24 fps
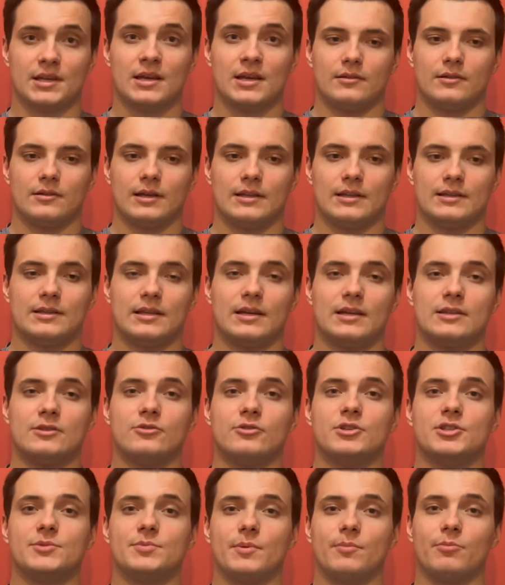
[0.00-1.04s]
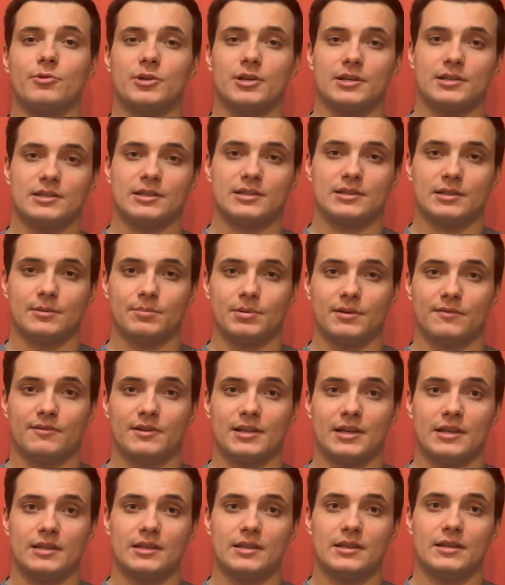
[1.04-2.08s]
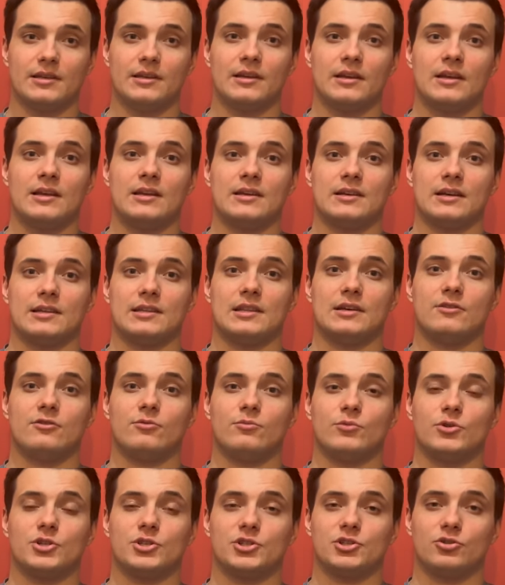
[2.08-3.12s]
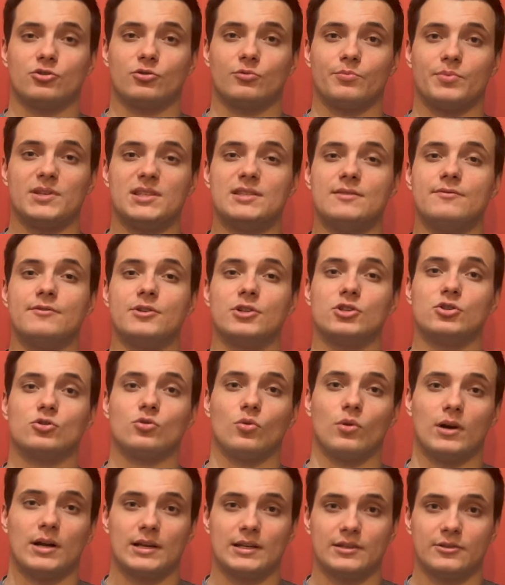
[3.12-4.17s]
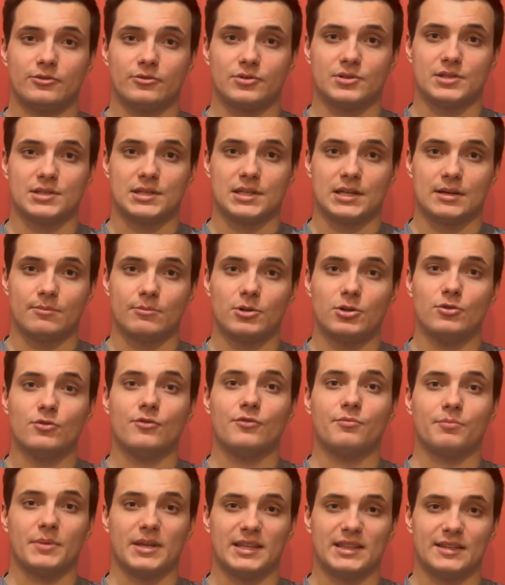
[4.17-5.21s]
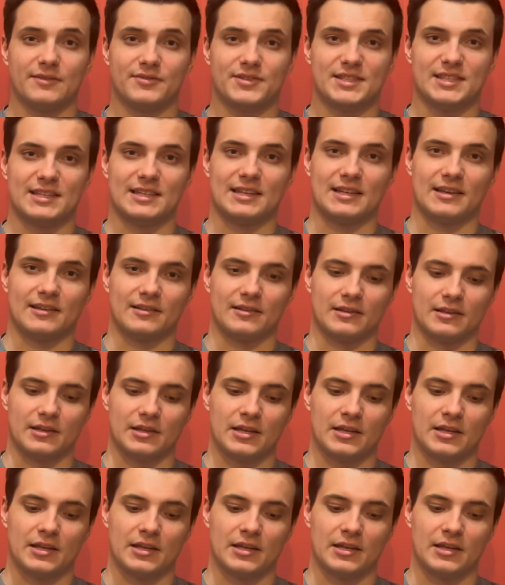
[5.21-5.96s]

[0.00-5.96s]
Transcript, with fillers: Это одно из популярных направлений, когда вы можете купить виртуальную землю в метавселенной.